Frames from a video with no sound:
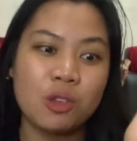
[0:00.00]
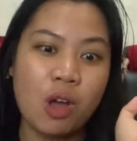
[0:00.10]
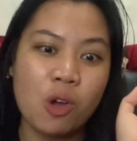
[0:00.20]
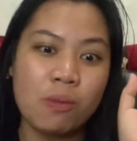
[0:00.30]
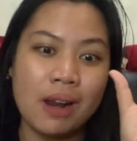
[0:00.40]
itu
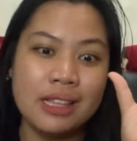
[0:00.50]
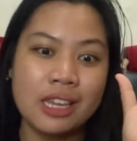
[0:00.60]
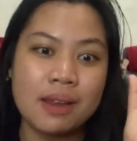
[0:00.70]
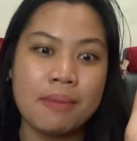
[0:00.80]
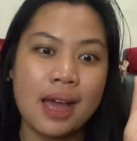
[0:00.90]
aku
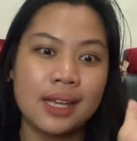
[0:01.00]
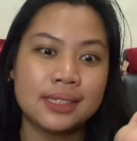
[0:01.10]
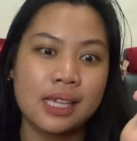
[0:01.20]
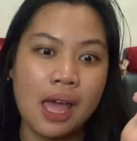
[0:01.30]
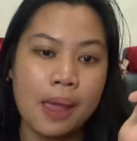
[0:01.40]
belajarnya
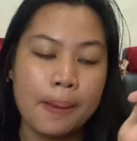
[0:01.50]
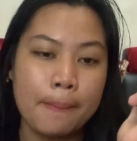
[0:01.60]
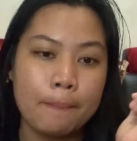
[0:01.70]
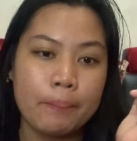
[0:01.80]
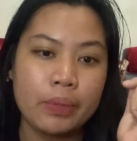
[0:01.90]
bahasa
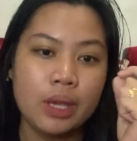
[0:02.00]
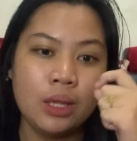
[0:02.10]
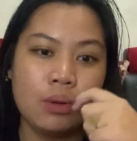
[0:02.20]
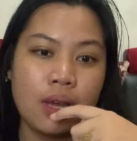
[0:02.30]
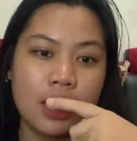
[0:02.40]

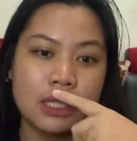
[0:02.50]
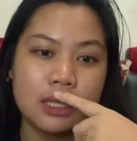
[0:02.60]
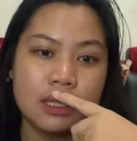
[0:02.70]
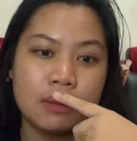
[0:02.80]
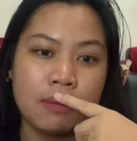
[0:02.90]
itu guys